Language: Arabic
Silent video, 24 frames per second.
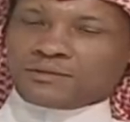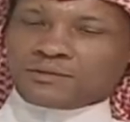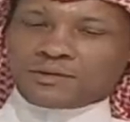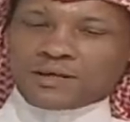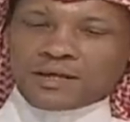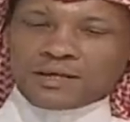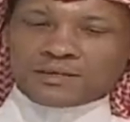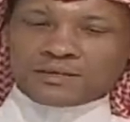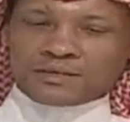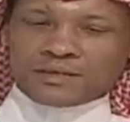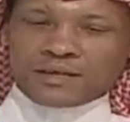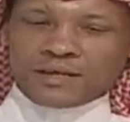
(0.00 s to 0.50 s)

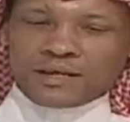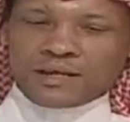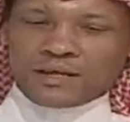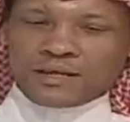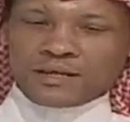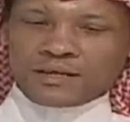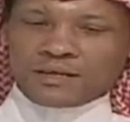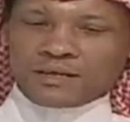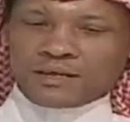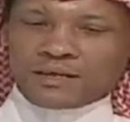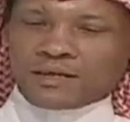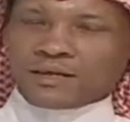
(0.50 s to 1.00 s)
وكان صلاح
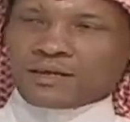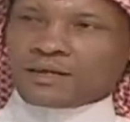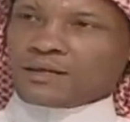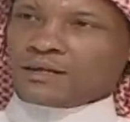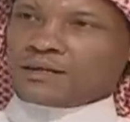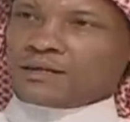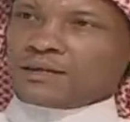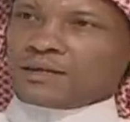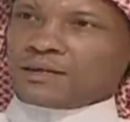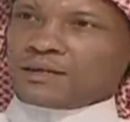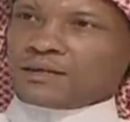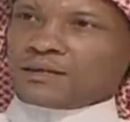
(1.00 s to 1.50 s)

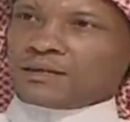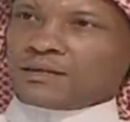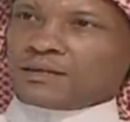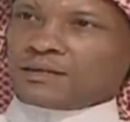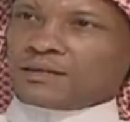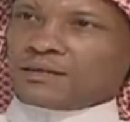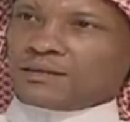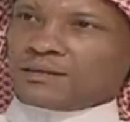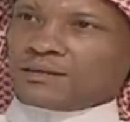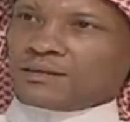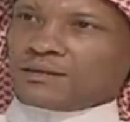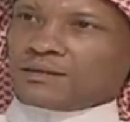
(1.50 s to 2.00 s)

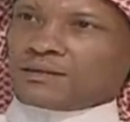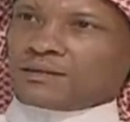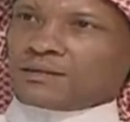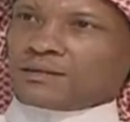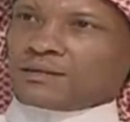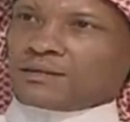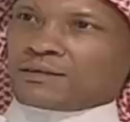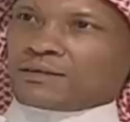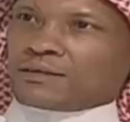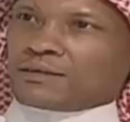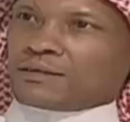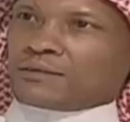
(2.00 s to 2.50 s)
يعني
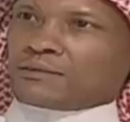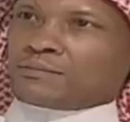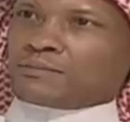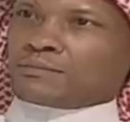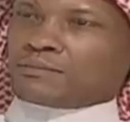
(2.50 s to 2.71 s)
آه،